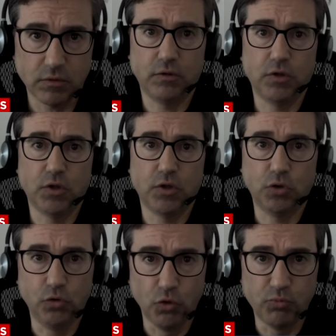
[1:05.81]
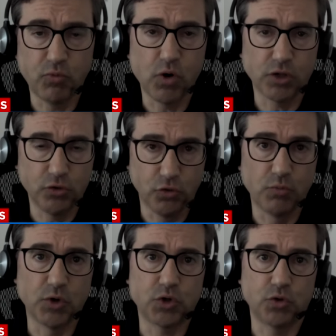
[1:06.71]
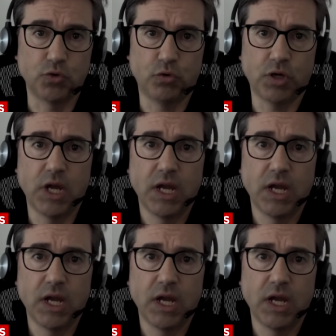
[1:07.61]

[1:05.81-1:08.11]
de ce deux poids, deux mesures